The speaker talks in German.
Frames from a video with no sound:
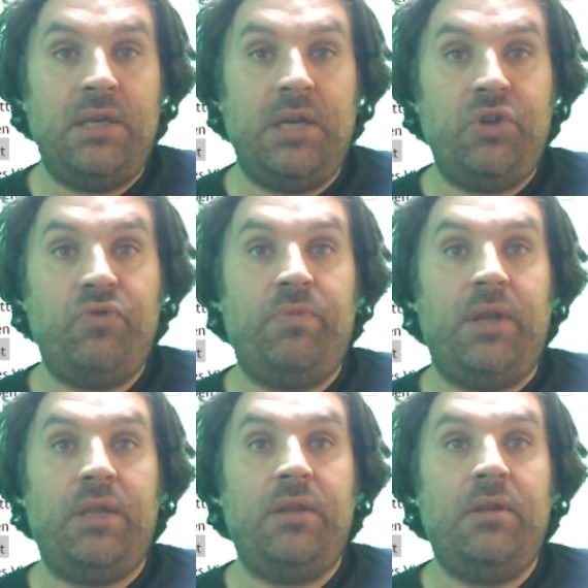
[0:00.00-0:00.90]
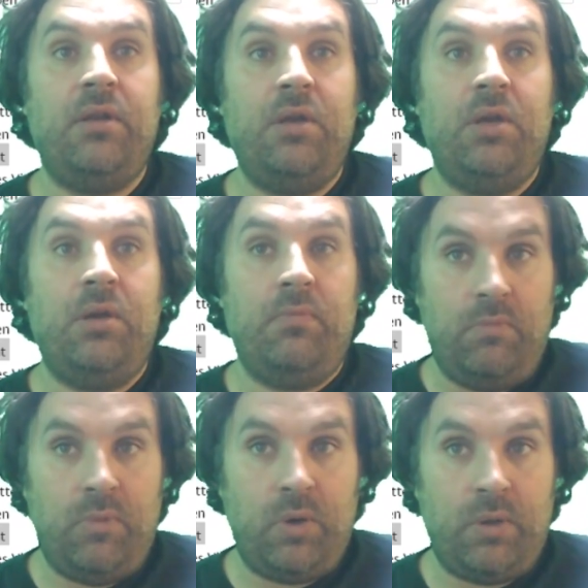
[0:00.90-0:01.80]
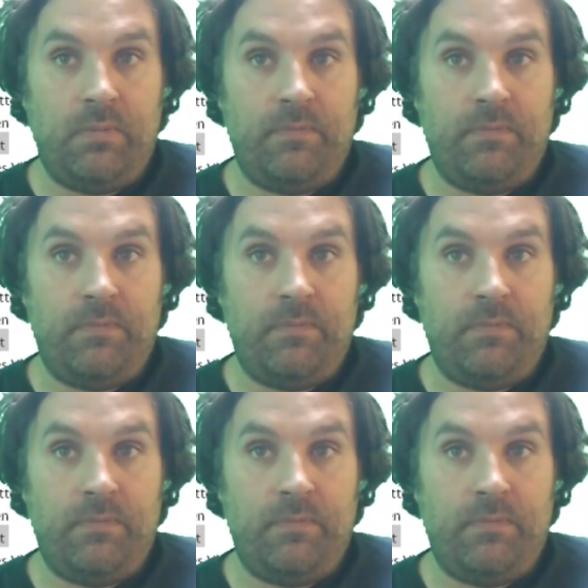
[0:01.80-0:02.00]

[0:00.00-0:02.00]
entsprechen möchten.